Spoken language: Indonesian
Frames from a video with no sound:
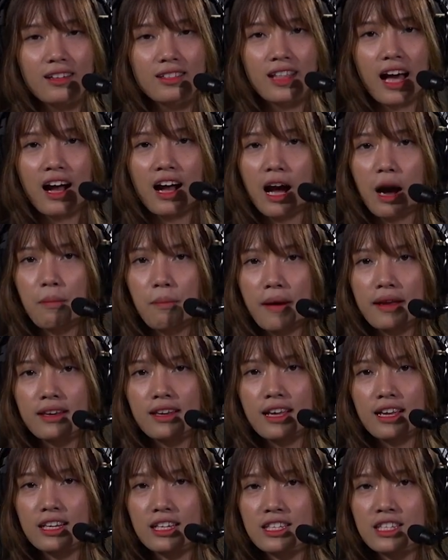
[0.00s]
tanggapan
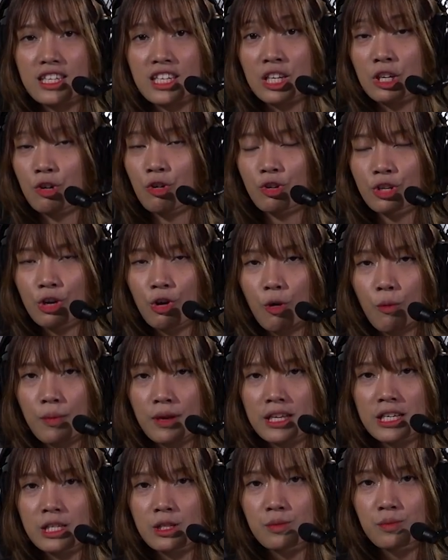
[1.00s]
dari CEO-nya OP
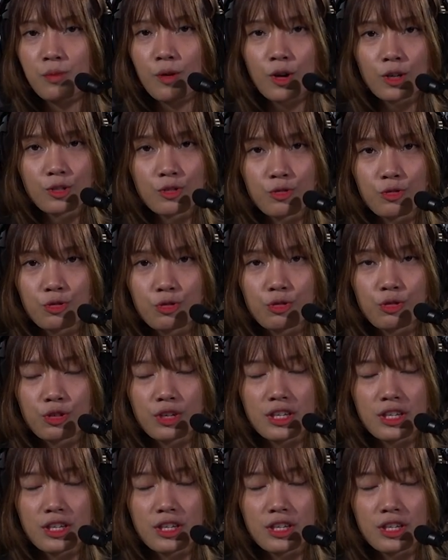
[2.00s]
e-sports untuk